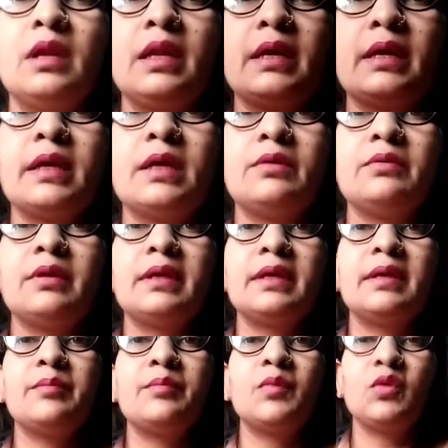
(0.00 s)
लगे
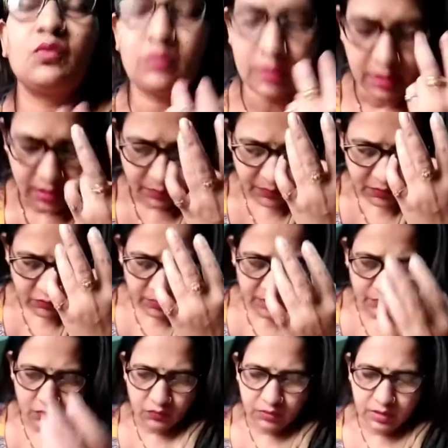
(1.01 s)
हुए हैं ब्लू कलर में तो
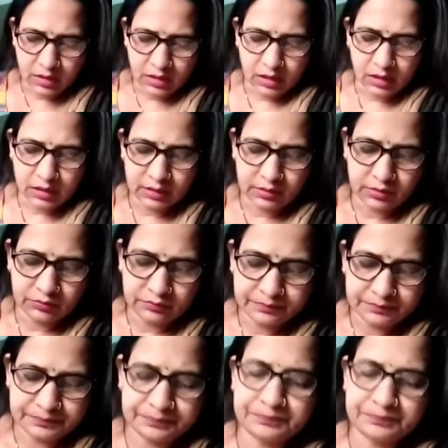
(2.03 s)
मैं ब्लू ही लगा लेती हूँ